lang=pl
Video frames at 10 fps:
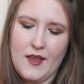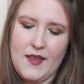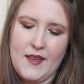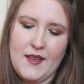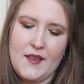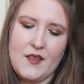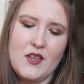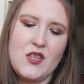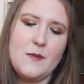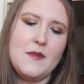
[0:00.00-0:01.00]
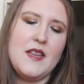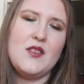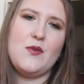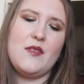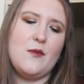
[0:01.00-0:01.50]
Yy, też się
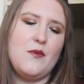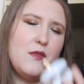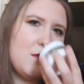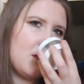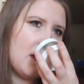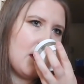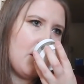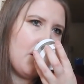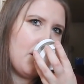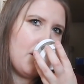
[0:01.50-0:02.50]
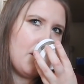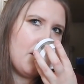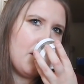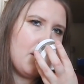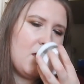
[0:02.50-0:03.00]
podaje, że tutaj są nuty skórzane.
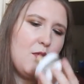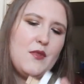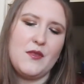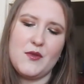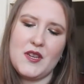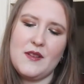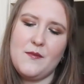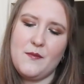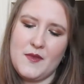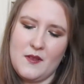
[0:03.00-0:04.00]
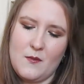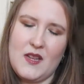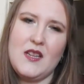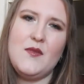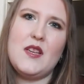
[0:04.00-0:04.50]
Te nuty skórzane są,
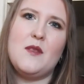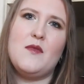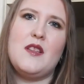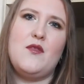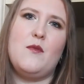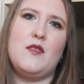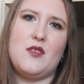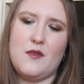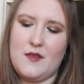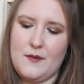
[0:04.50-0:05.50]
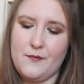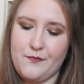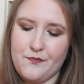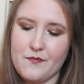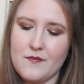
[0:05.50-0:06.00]
ale nie w takim wydaniu męczącym.
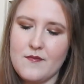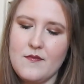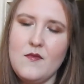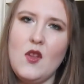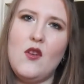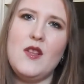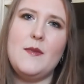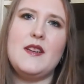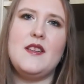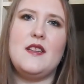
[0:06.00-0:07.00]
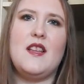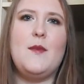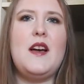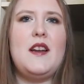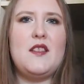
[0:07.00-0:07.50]
One bardziej
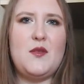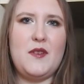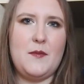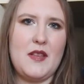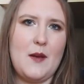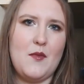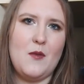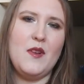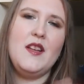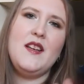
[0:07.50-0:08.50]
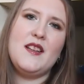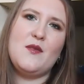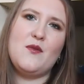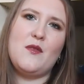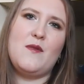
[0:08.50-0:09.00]
nadają charakter razem z ambrą,
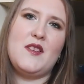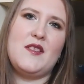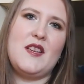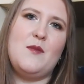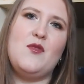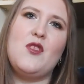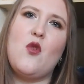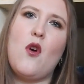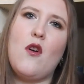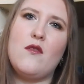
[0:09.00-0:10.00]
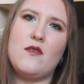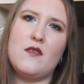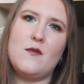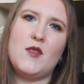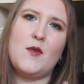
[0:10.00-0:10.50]
ten nutą właśnie takim
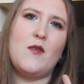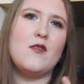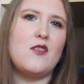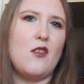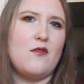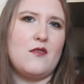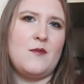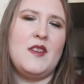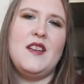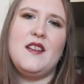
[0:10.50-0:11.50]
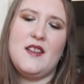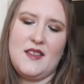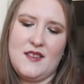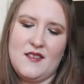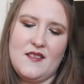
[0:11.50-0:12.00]
ziołowym, tym owocowym
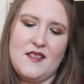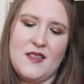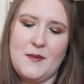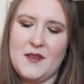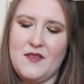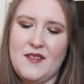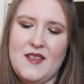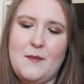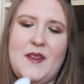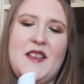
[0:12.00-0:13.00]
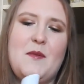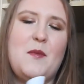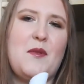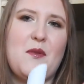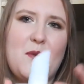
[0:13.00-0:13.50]
e, i naprawdę ten zapach jest
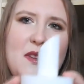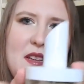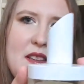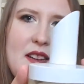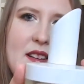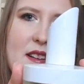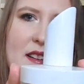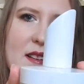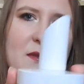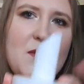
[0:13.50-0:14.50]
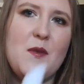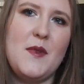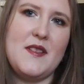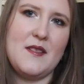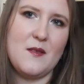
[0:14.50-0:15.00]
po prostu genialny. Według
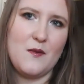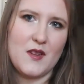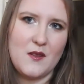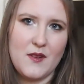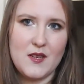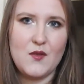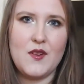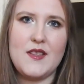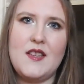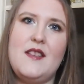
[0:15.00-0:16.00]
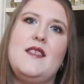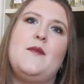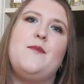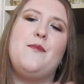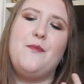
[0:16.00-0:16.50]
mnie jest zdecydowanie wart swojej ceny,
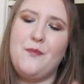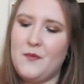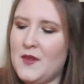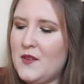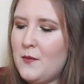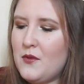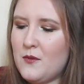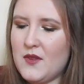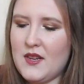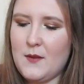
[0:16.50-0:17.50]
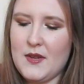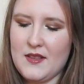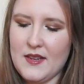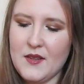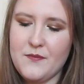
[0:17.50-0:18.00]
znam nic w podobnych
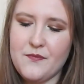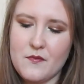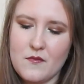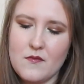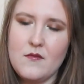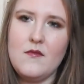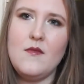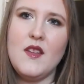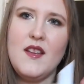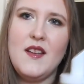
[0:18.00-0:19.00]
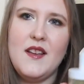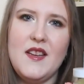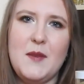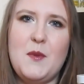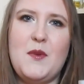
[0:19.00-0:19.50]
klimatach
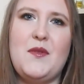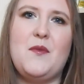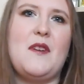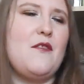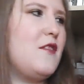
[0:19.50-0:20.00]
i po prostu ma